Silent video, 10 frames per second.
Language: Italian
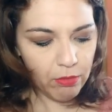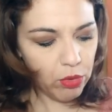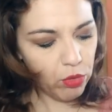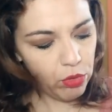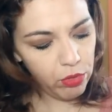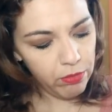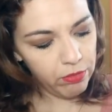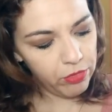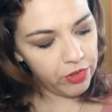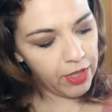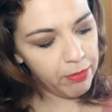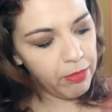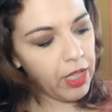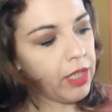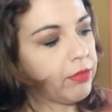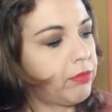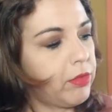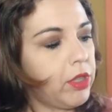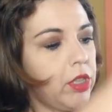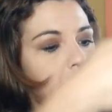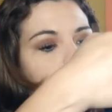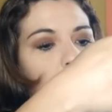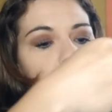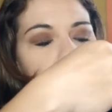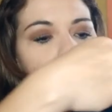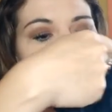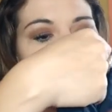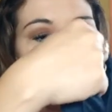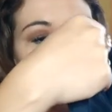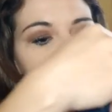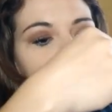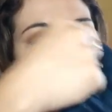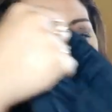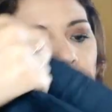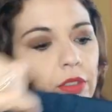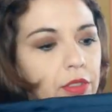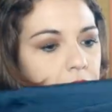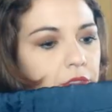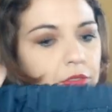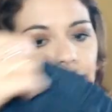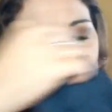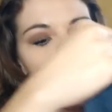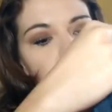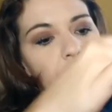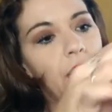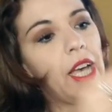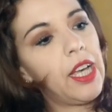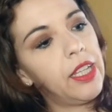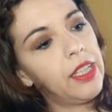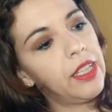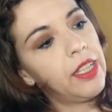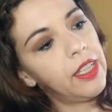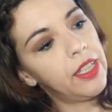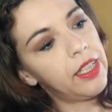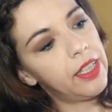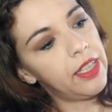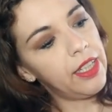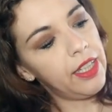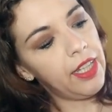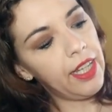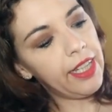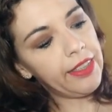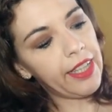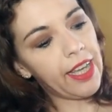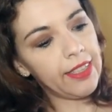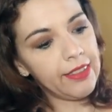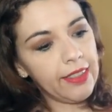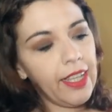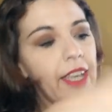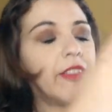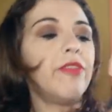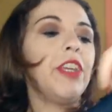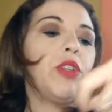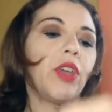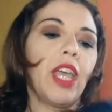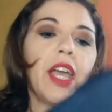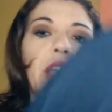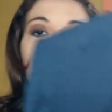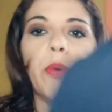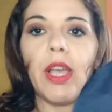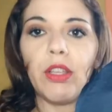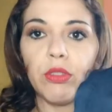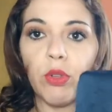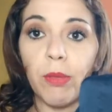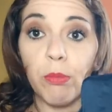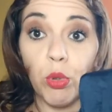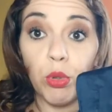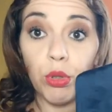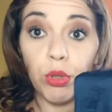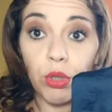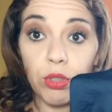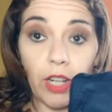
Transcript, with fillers: blu, sembra, con l'elastico, vedo che ha le tasche, vedo che anche questo è molto